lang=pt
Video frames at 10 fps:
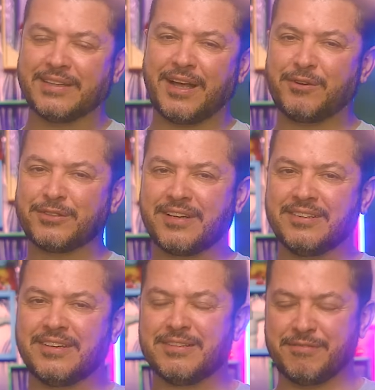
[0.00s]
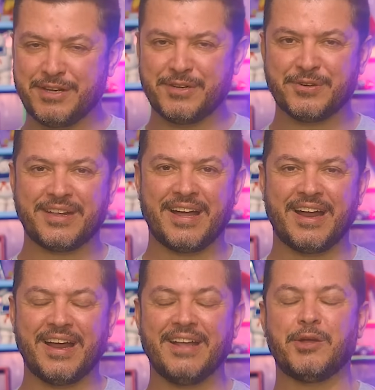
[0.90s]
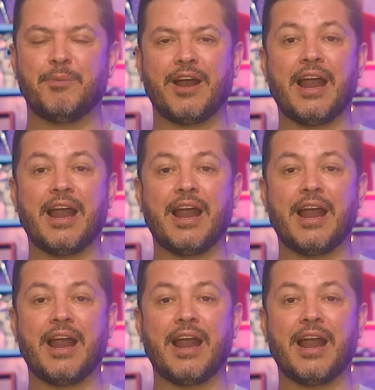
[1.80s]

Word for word: tá gostando desse vídeo? Tá, né? Então bora